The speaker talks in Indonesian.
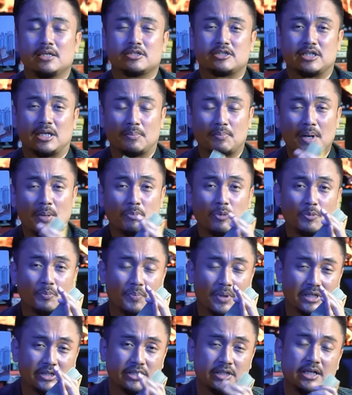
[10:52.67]
Siapapun
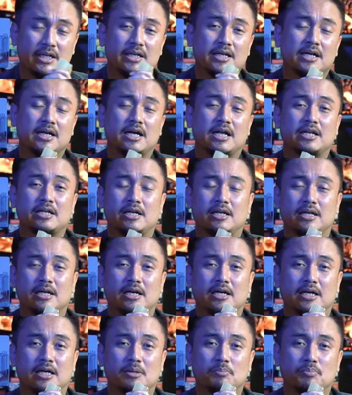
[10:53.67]
presiden yang kalian
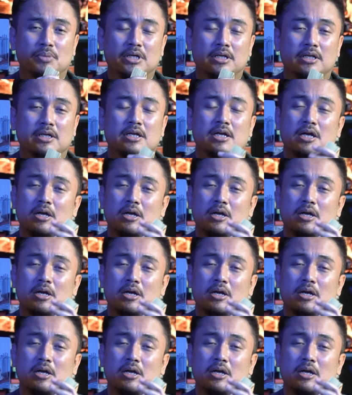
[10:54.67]
akan pilih,